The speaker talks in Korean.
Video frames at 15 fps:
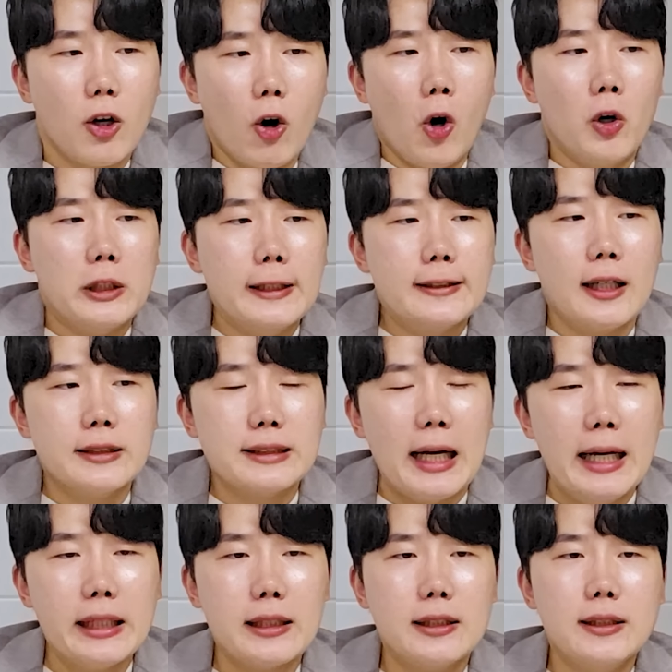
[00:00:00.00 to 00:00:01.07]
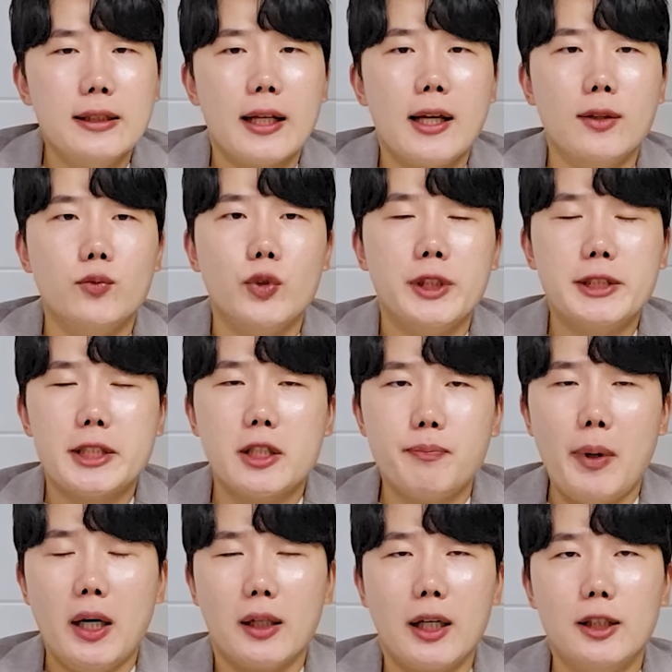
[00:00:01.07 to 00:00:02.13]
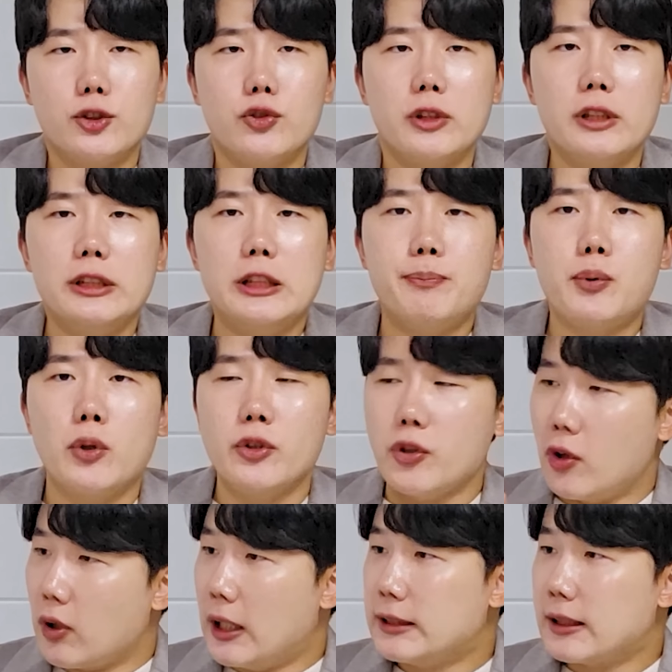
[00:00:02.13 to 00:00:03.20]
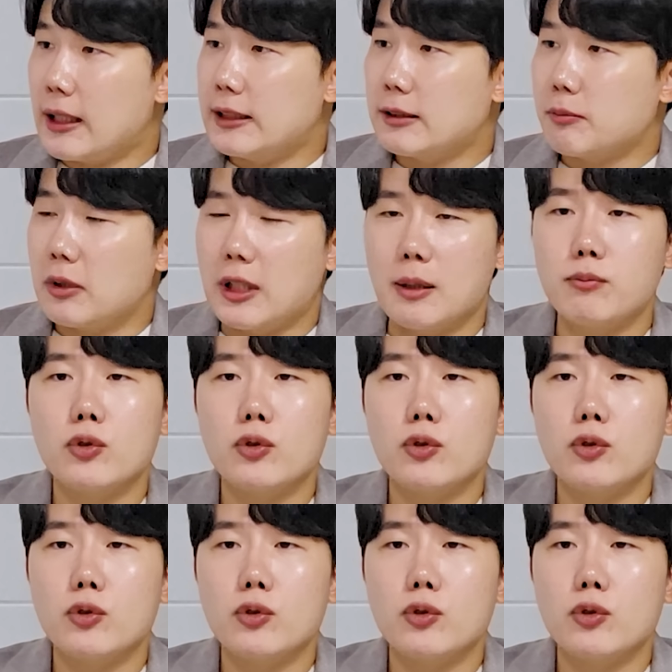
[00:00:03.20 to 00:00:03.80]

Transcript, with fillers: 어, 일단 사이클의 위치를 파악할 수 있는 지표는 여러 가지가 있습니다. 음.